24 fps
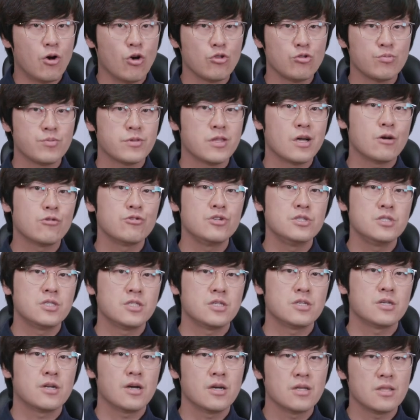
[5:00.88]
어둡다고
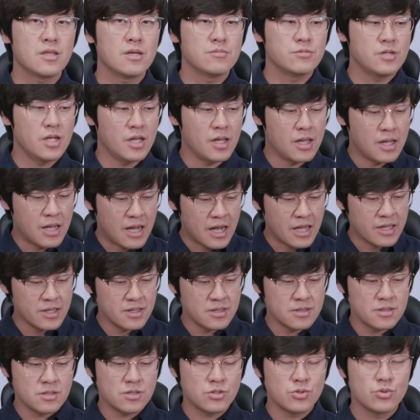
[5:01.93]
인식을 하기 때문에
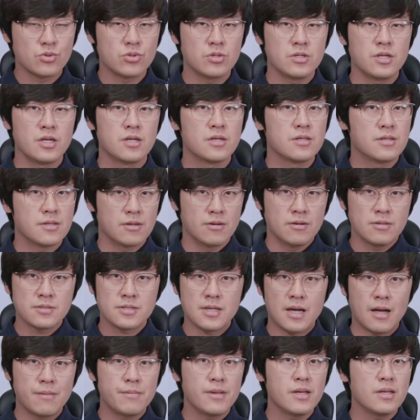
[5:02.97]
ISO를 예를 들어
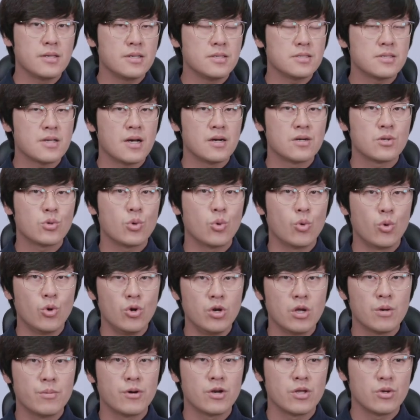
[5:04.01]
400 이상으로
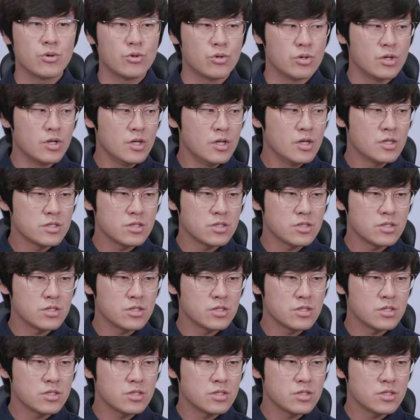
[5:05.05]
올려버리고